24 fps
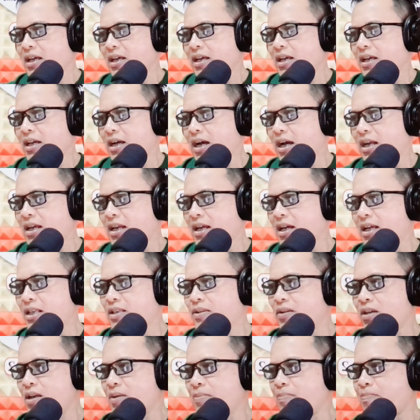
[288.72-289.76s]
ada
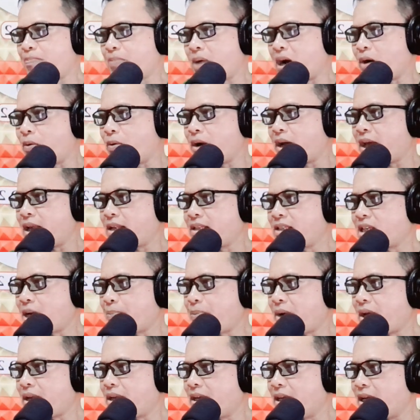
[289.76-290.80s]
juga Pak Wayan
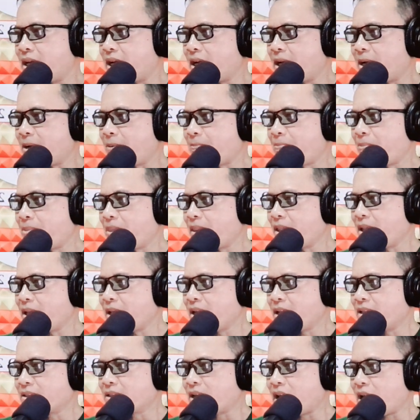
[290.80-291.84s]
siapa ini ya
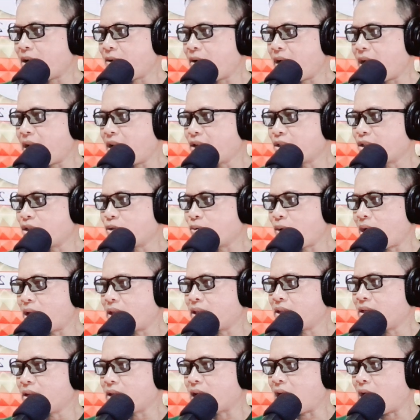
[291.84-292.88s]
saya Wayan
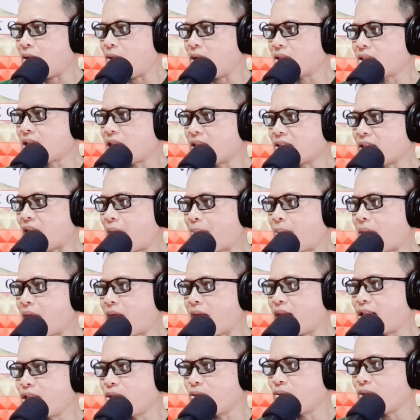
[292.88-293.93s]
Suwanti kawasan
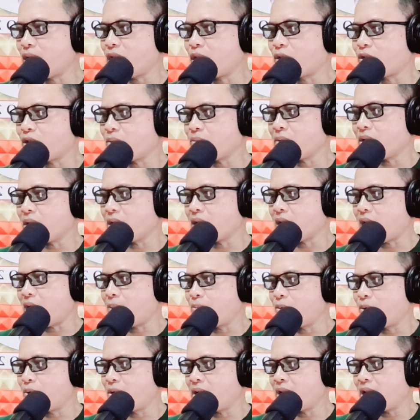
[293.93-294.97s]
tambakan juga ikut
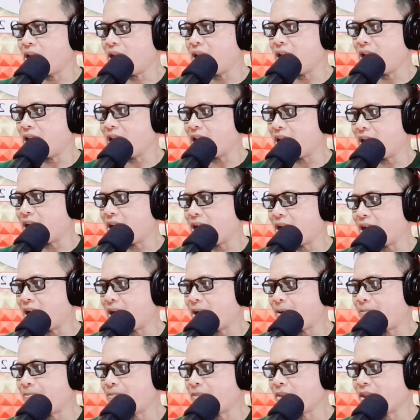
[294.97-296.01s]
bergabung nih
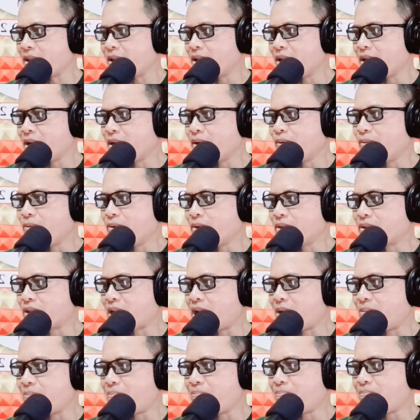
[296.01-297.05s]
ya
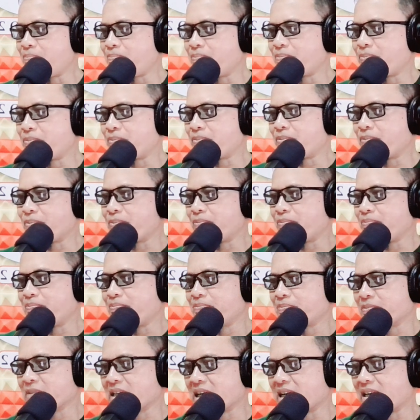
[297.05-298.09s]
Salam
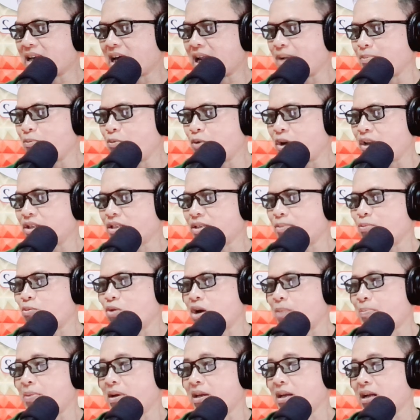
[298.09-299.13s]
terkenal buat semua
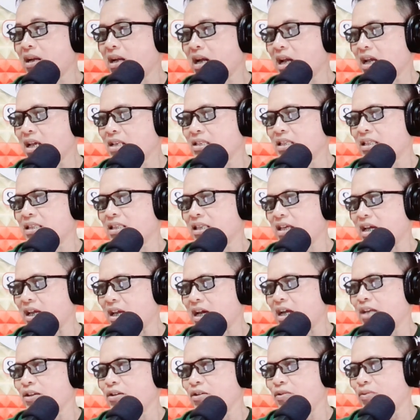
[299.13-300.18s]
pendengar setia
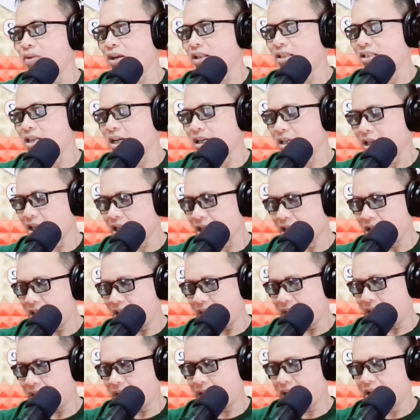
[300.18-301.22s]
Radio Nuansa Kiri
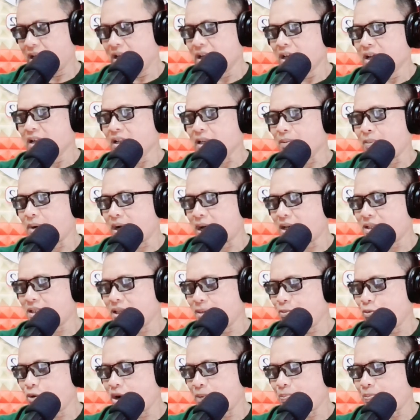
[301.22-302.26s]
ya. Terima
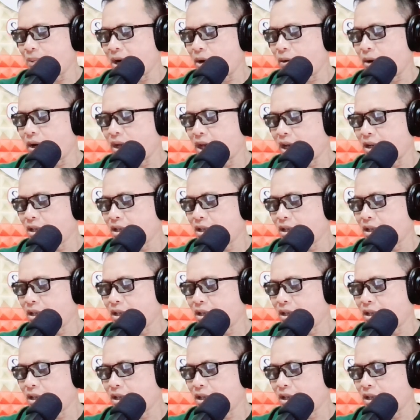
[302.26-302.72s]
kasih buat Pak Wayan